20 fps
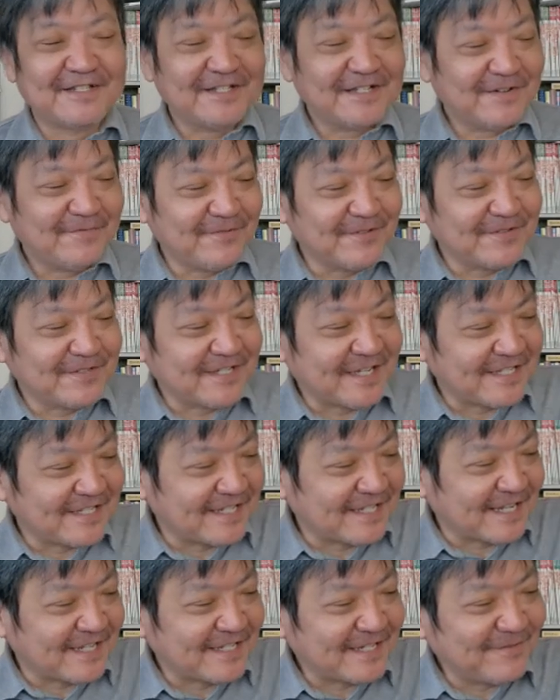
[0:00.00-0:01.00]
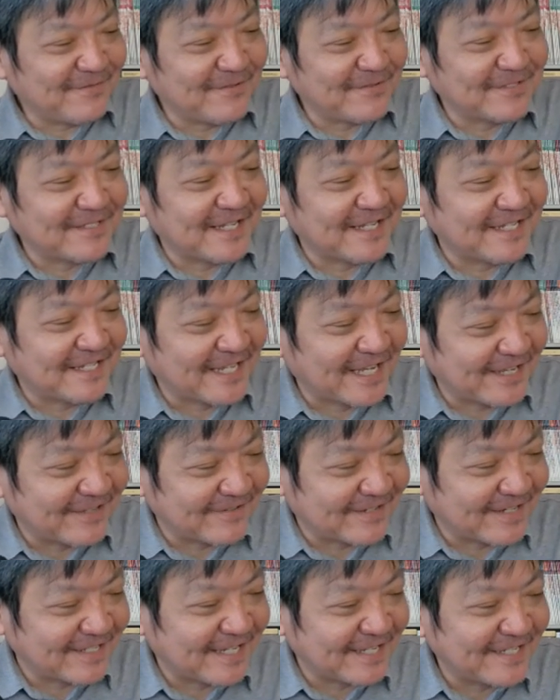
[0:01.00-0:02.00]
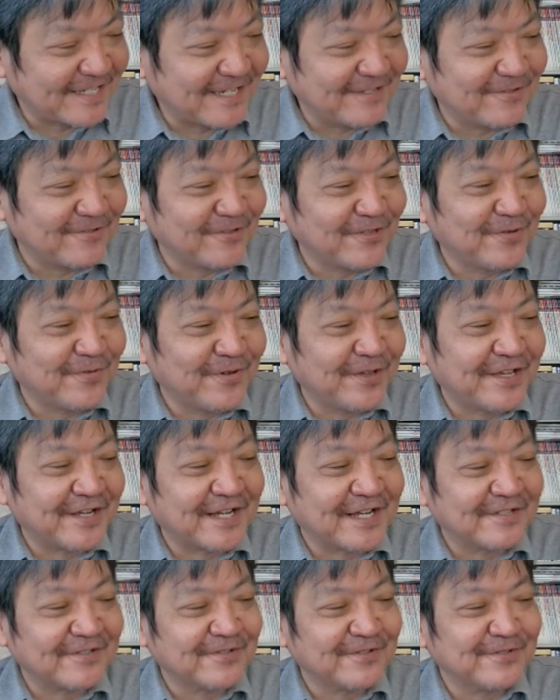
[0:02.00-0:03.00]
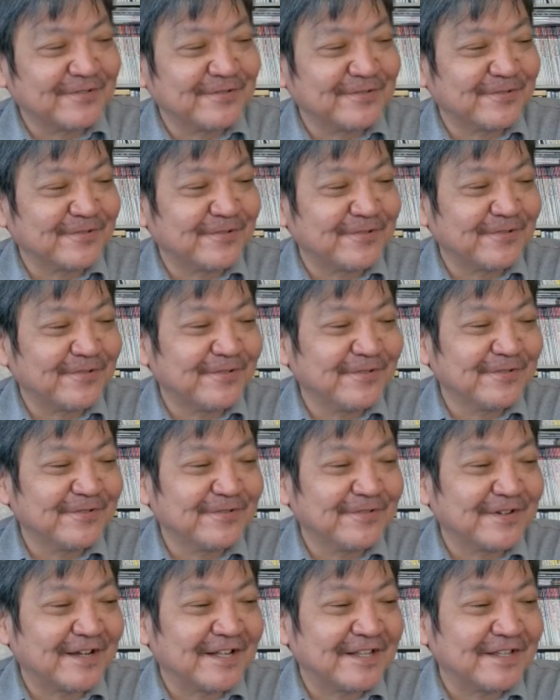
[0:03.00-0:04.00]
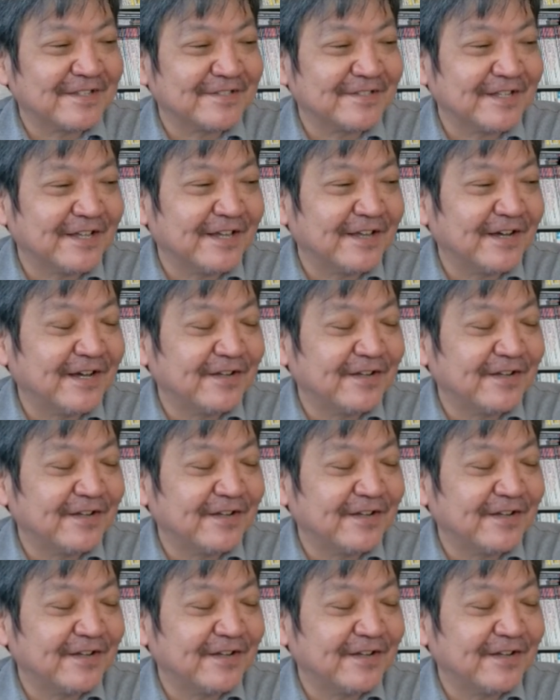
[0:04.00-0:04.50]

何が問題で何が問題じゃないのか、何がどうでもええんかというところがですね、